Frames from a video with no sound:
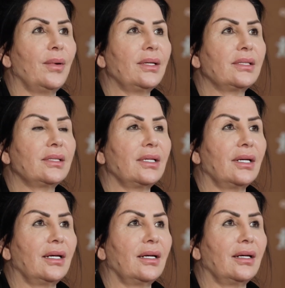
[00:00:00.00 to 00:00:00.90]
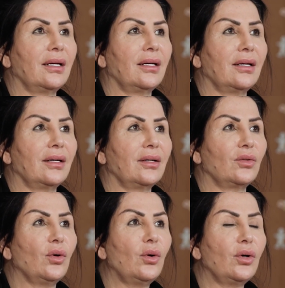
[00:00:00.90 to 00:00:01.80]
بس آه،
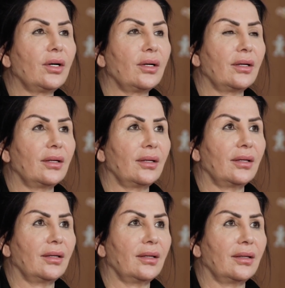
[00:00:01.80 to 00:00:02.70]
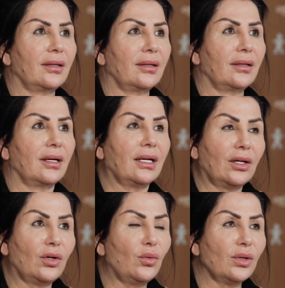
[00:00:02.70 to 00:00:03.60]
دور آه،
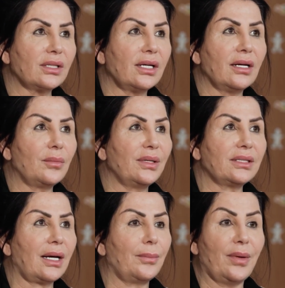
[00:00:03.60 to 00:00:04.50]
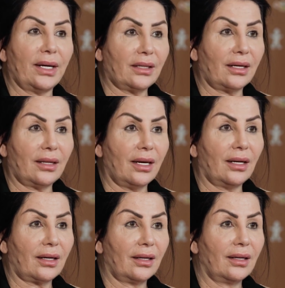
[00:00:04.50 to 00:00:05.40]
قلت لك هو صغير بس حبيته
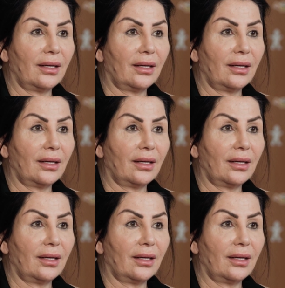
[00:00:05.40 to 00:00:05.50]
كثير